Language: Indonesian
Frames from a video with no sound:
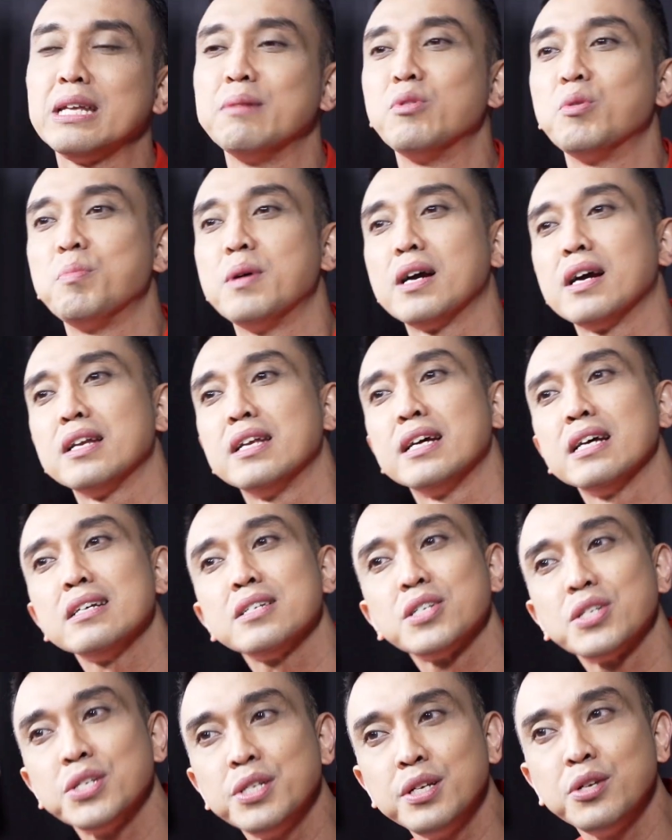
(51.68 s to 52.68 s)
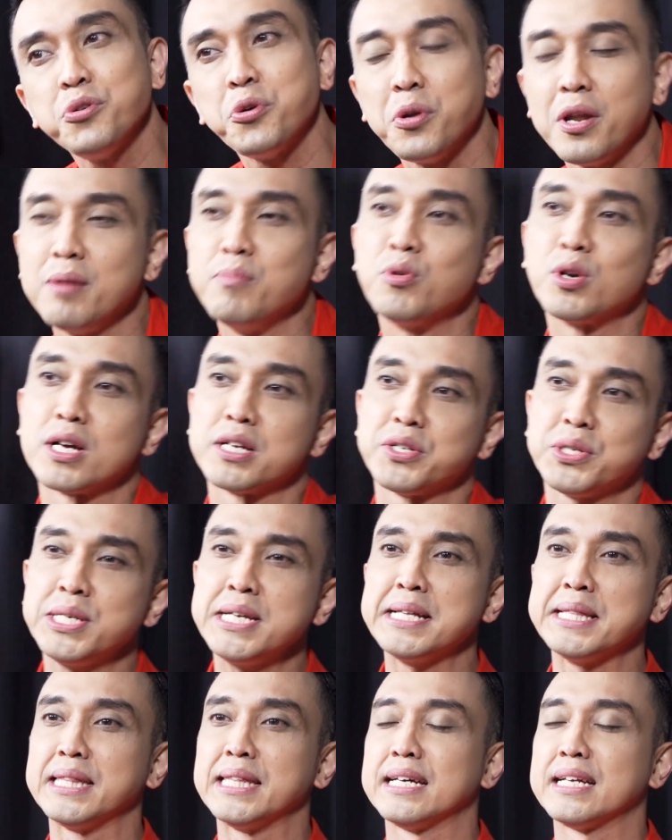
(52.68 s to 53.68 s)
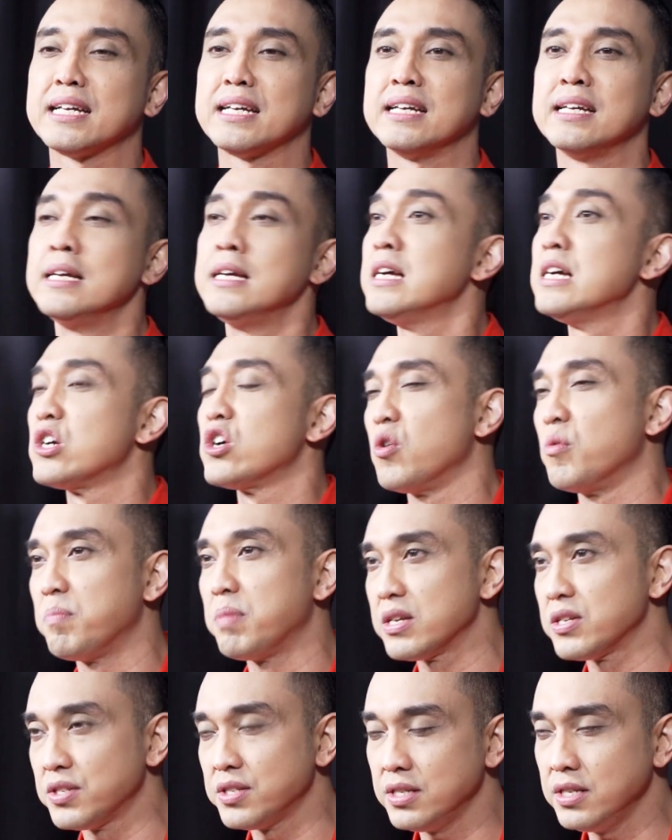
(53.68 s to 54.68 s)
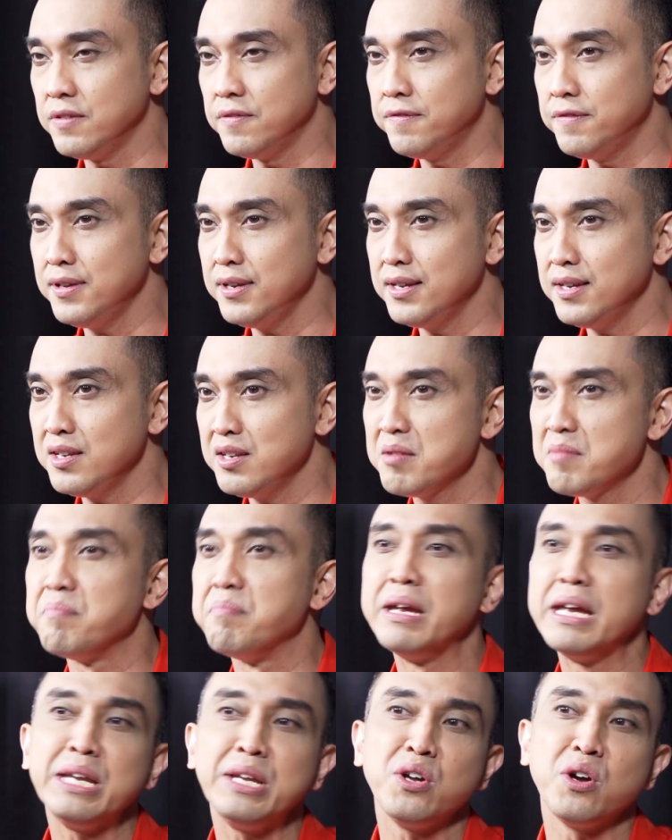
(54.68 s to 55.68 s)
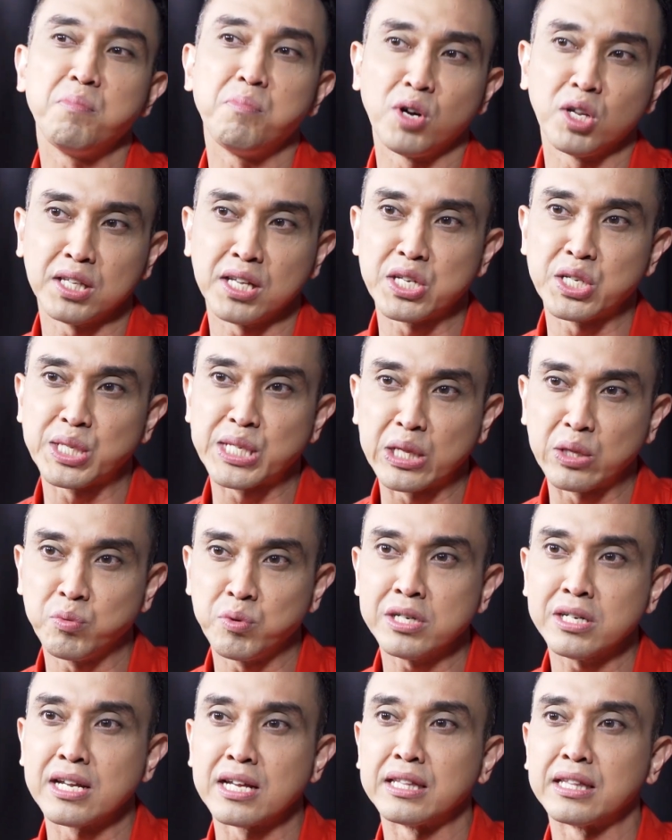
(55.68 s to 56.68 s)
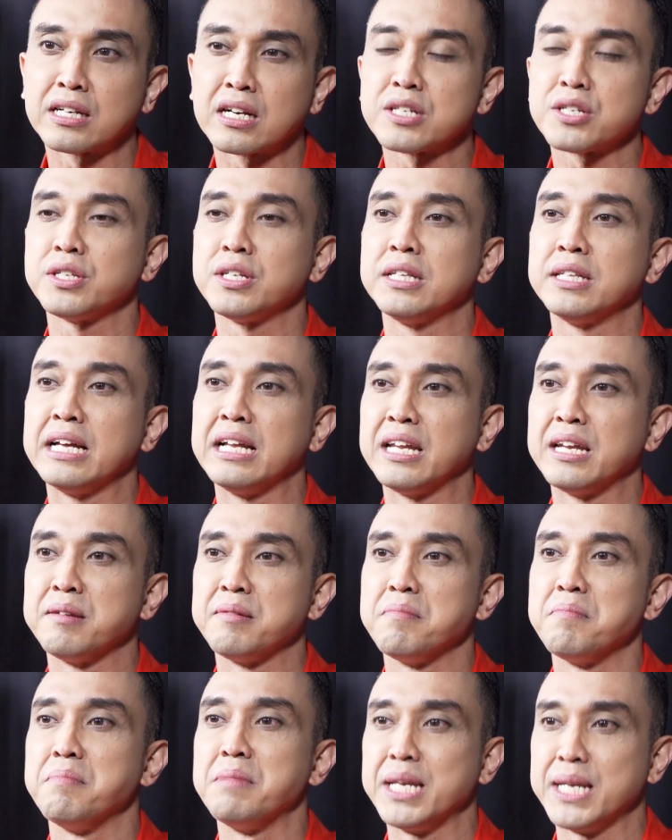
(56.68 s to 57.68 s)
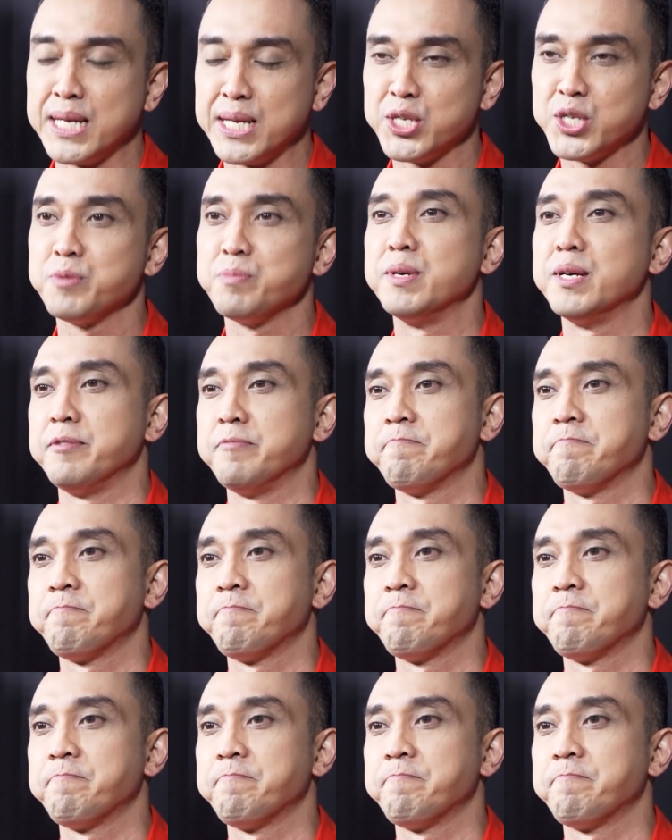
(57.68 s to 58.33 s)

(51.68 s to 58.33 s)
yang merupakan hasil kolaborasi antara Kompas TV, Media Podcast Network, dan Trusty Talent Management.